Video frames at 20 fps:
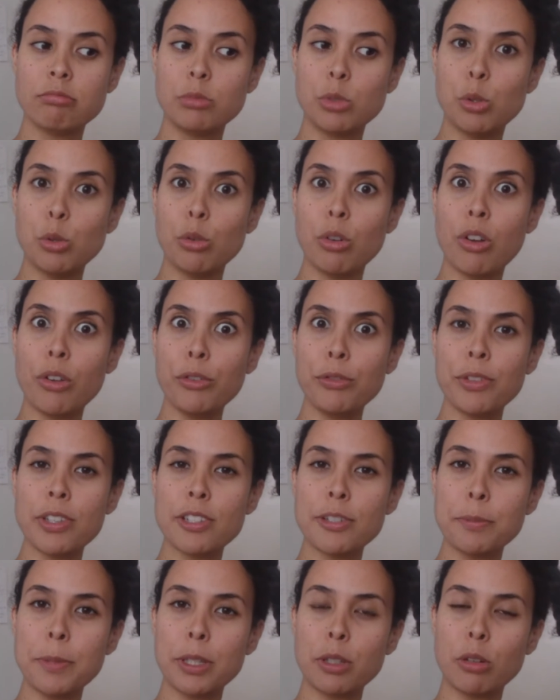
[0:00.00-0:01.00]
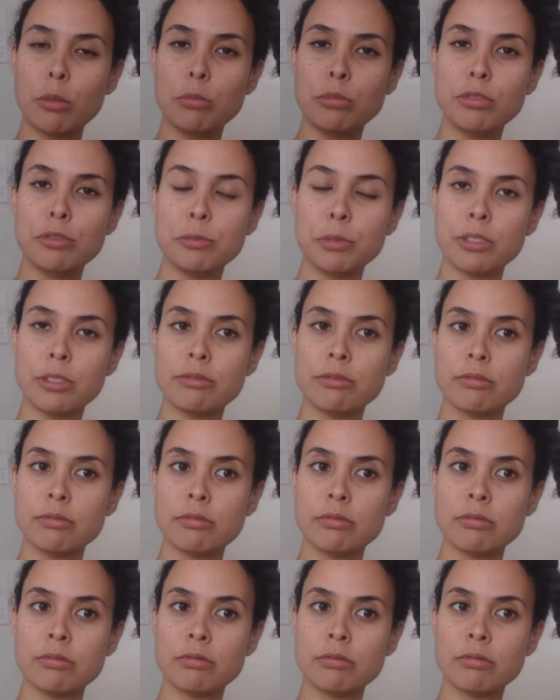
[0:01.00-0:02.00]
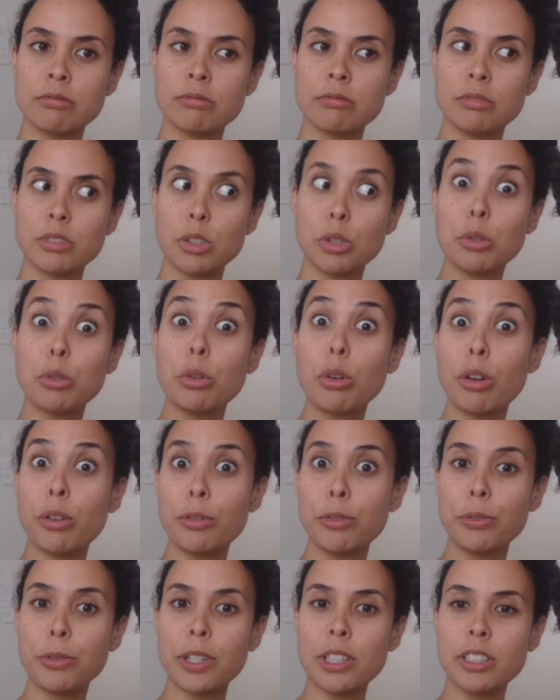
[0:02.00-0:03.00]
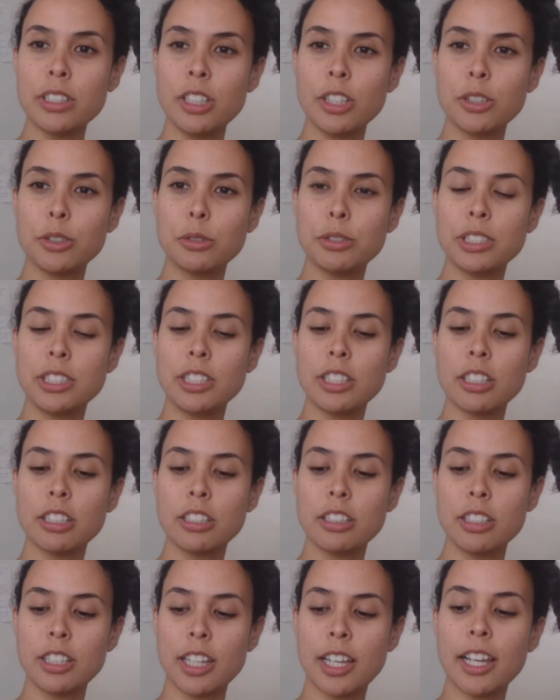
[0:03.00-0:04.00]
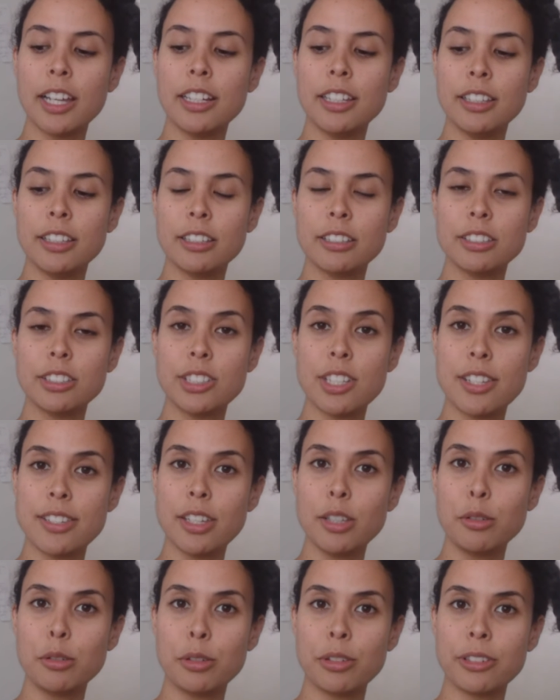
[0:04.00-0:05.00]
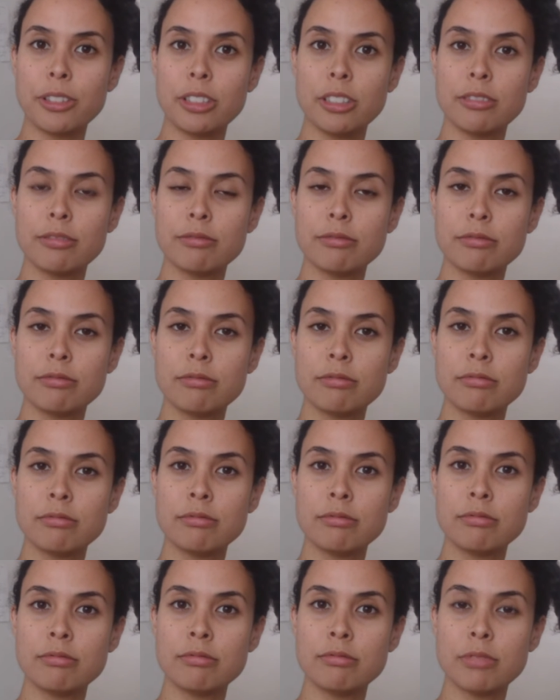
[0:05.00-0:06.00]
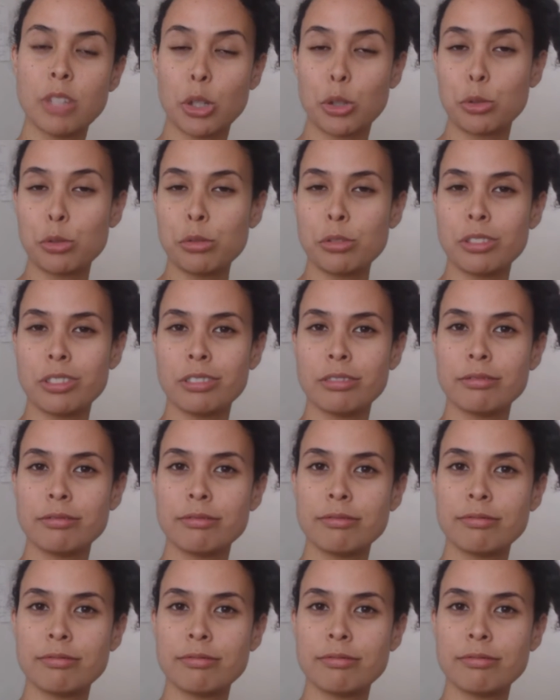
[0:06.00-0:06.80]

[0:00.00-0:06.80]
de enfin se mettre en mouvement, de enfin se dire allez, j'essaye de danser, j'ose.